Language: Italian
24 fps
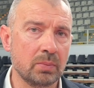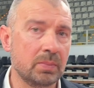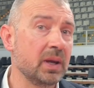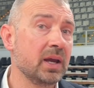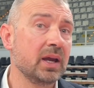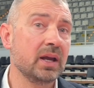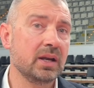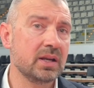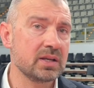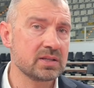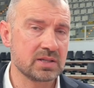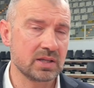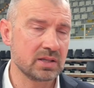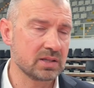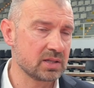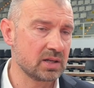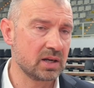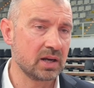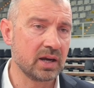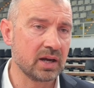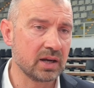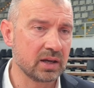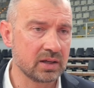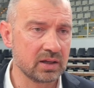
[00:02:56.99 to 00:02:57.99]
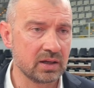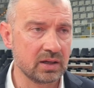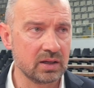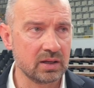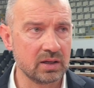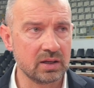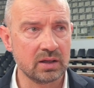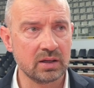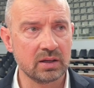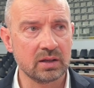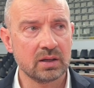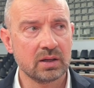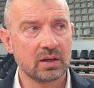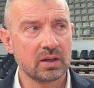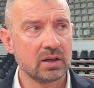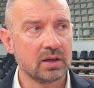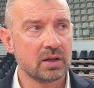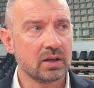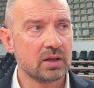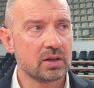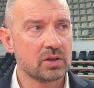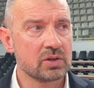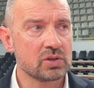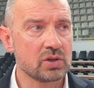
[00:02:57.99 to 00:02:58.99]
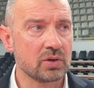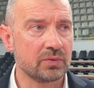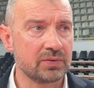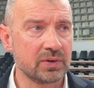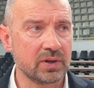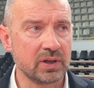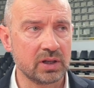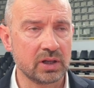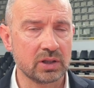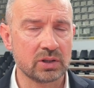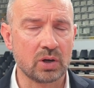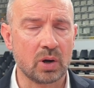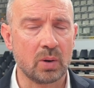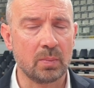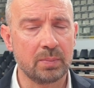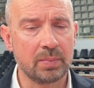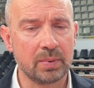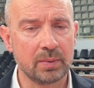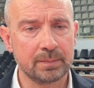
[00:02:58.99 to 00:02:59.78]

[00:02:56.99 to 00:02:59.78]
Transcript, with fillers: bene senza neanche soffrire troppo.